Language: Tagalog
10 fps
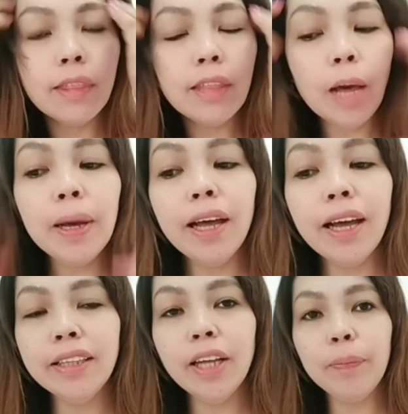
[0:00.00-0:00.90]

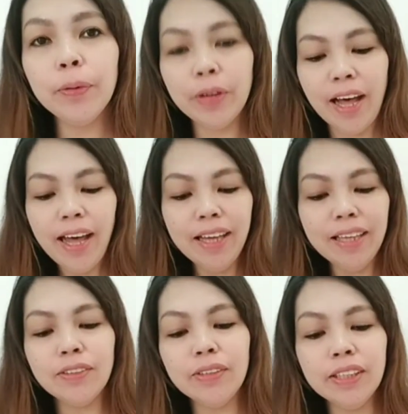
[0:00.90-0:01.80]
Napakaganda po
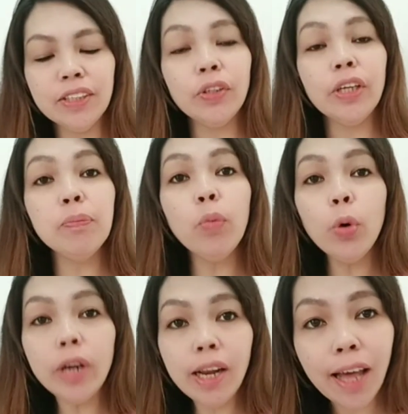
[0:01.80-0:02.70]
guys. Sulit na sulit.
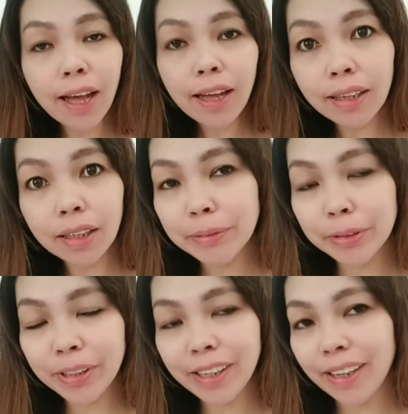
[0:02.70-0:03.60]
Mura lang.
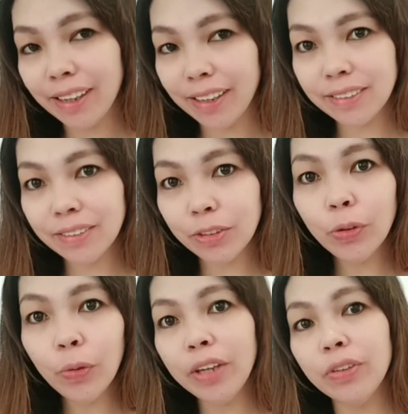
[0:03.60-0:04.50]
Mura. So,
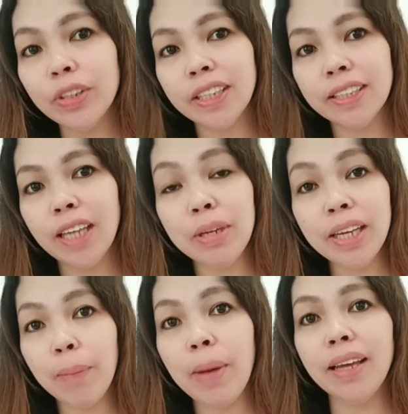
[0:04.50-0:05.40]
totoo nga yung sinasabi ni
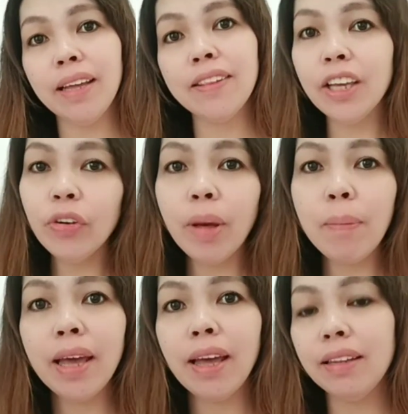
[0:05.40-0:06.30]
Kabayan. Thank you,
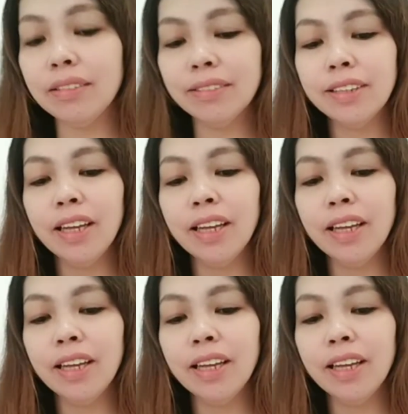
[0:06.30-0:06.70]
Kabayan